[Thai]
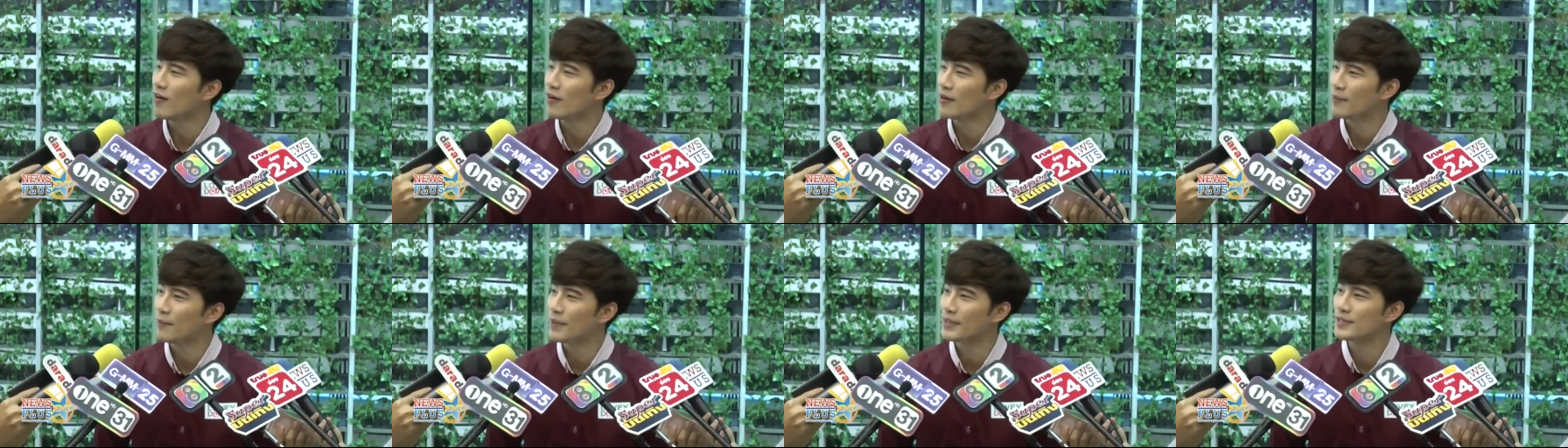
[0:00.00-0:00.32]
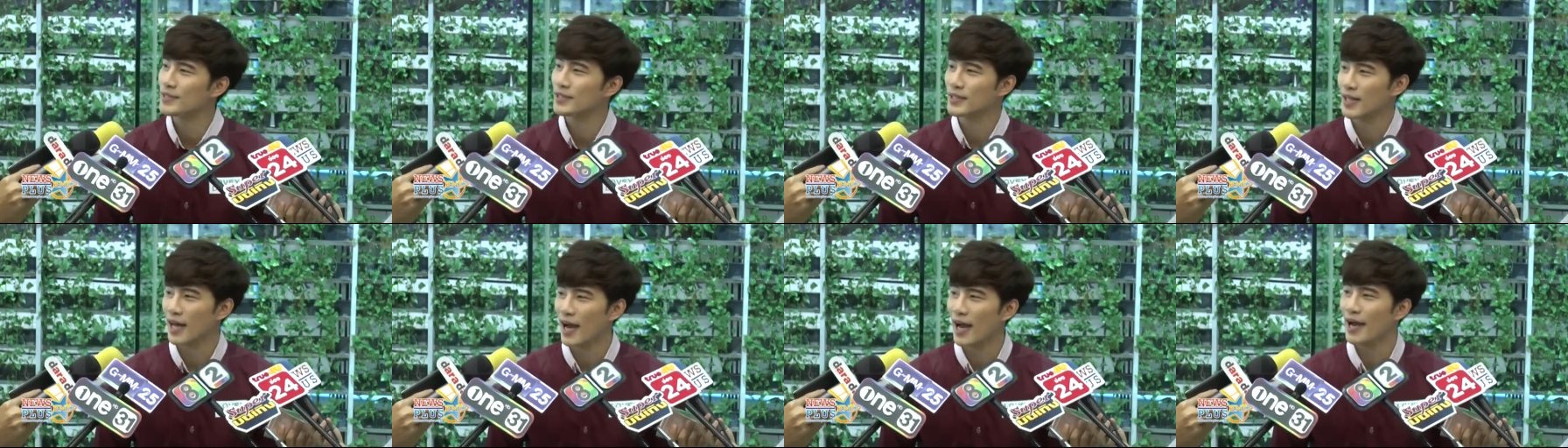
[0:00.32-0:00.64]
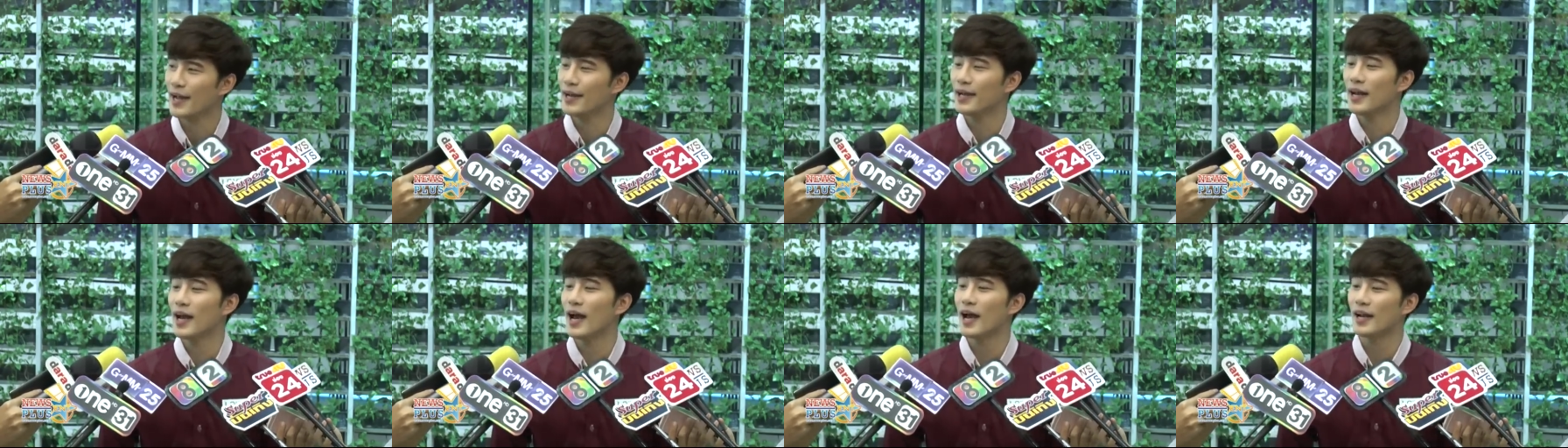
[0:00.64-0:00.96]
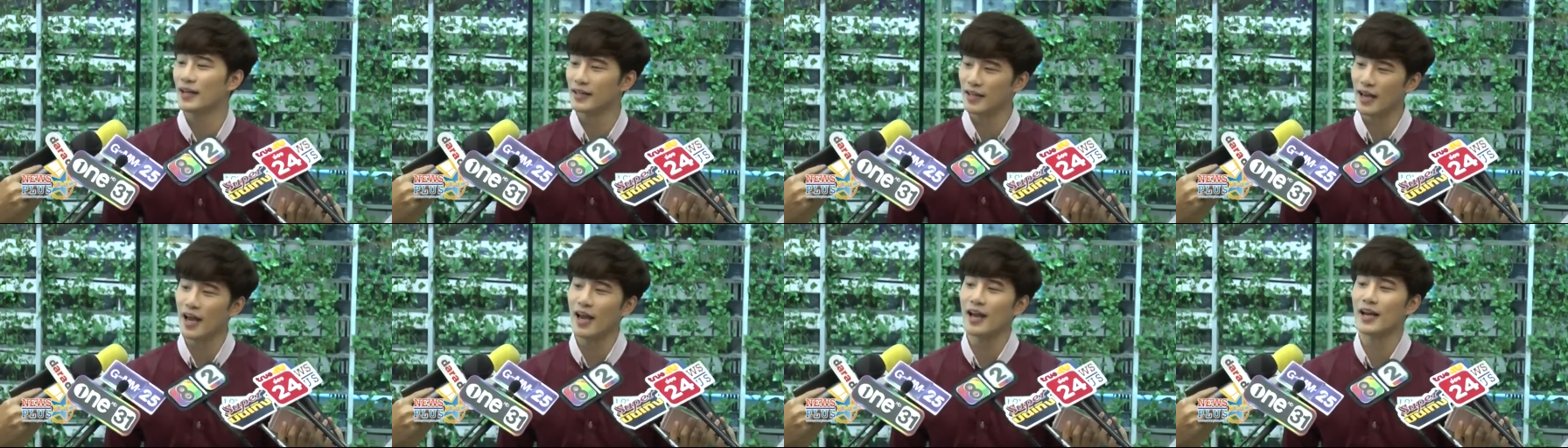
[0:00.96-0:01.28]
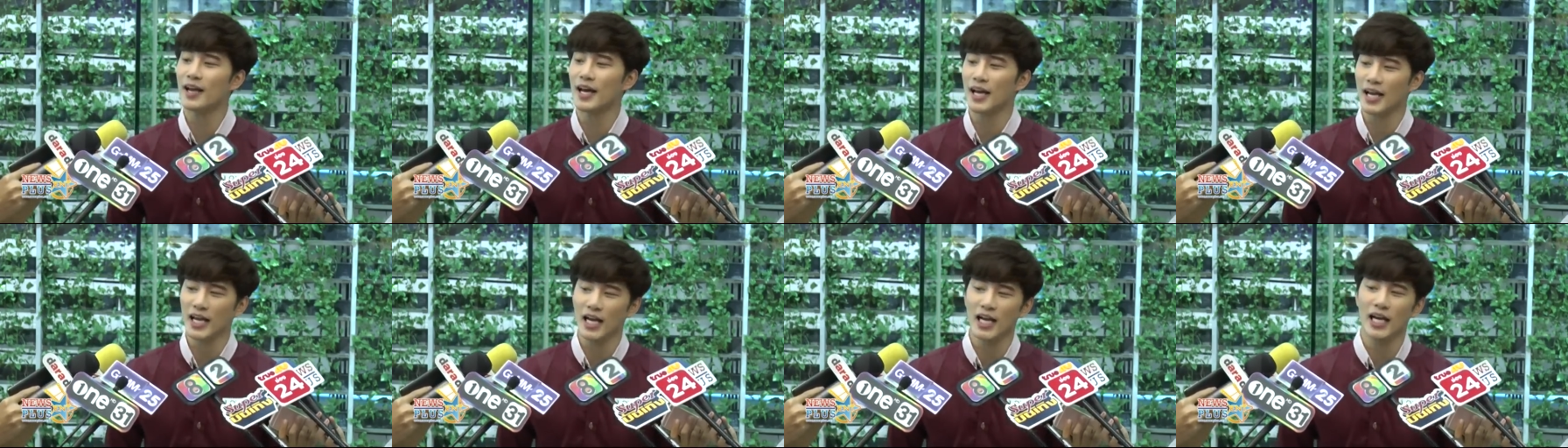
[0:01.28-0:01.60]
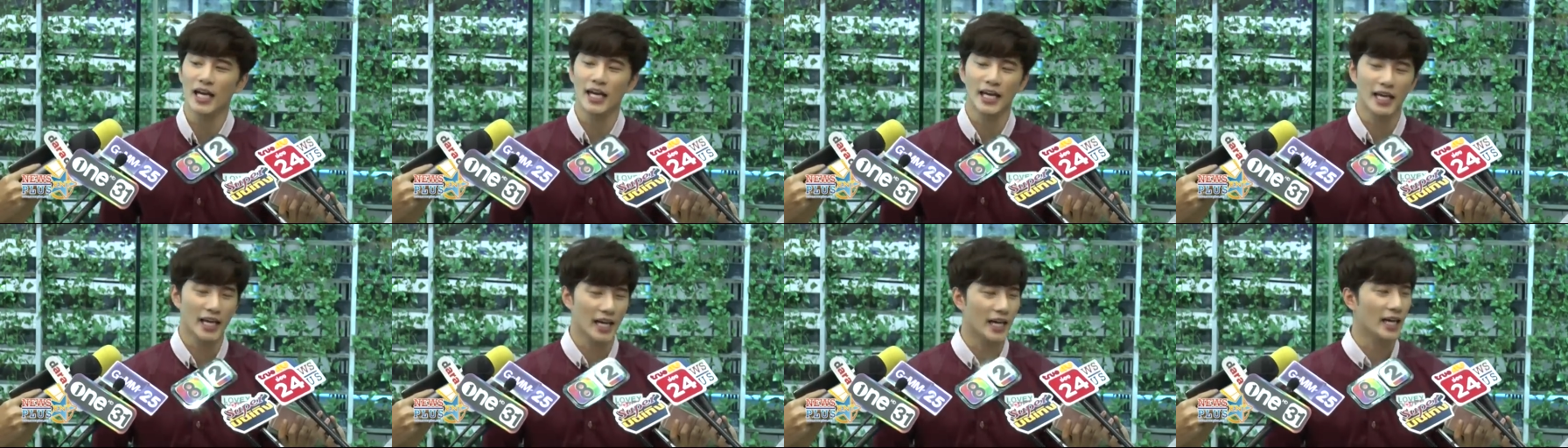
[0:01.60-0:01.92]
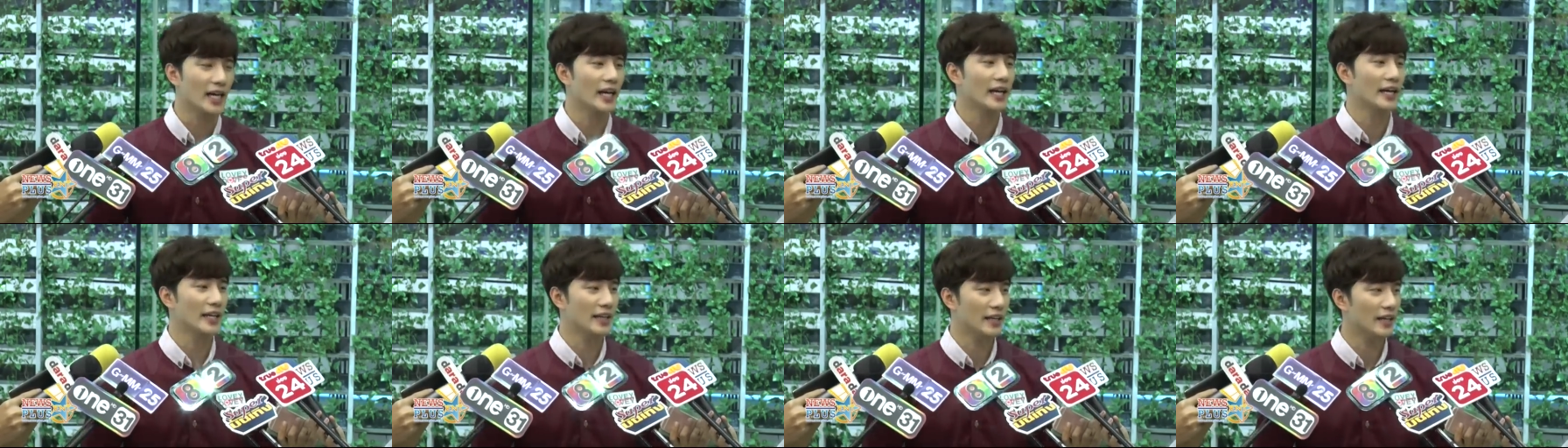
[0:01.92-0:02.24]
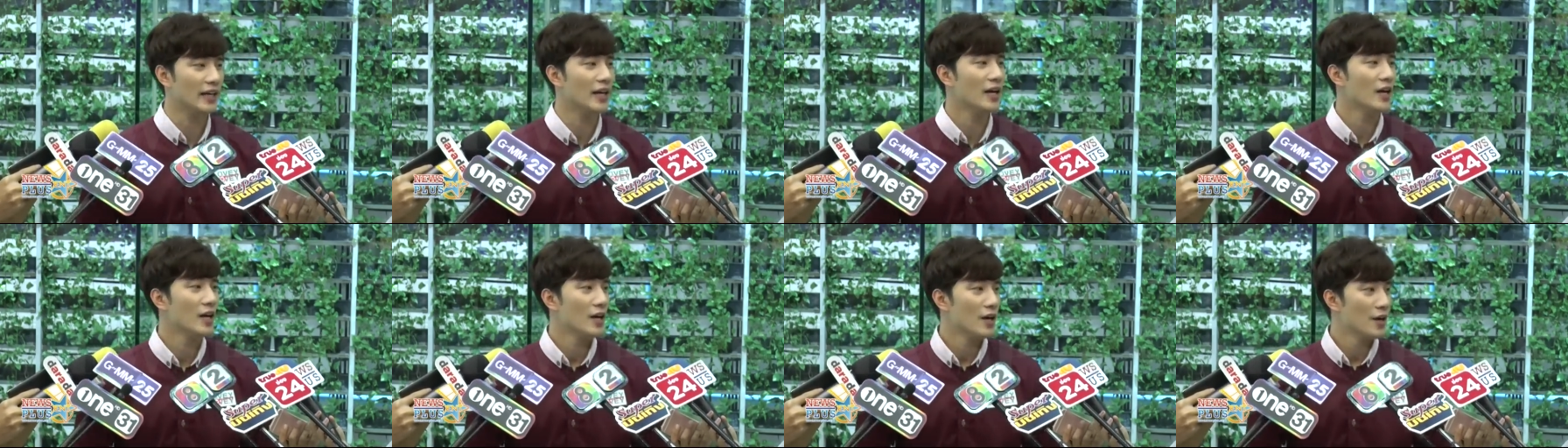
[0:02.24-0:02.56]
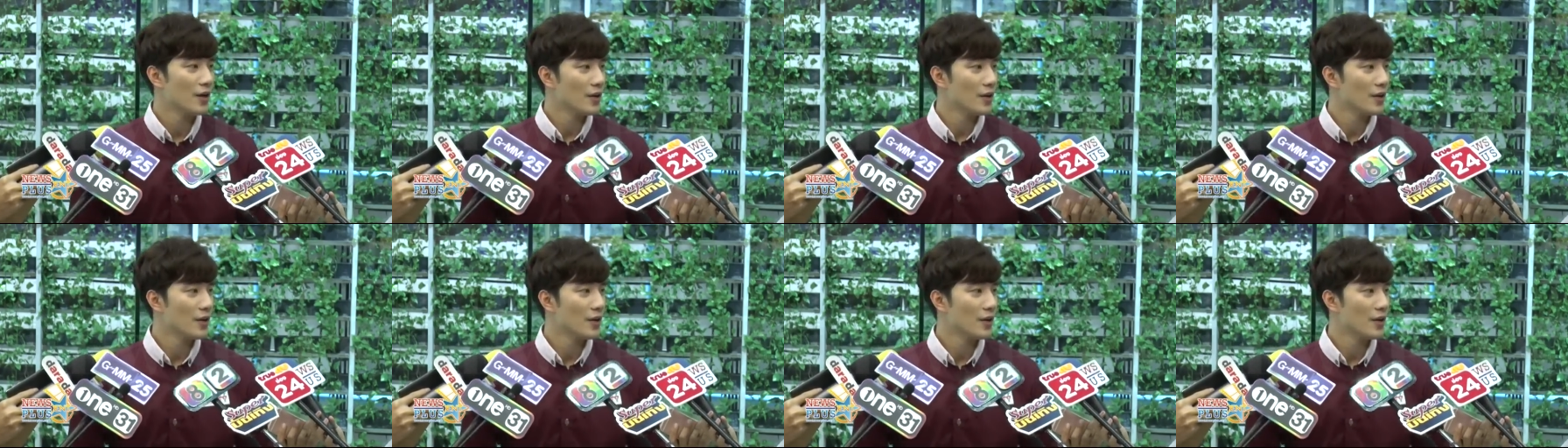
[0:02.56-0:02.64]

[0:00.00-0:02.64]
รมันจะถ่ายนานแค่ไหนอะไรยังไงนะ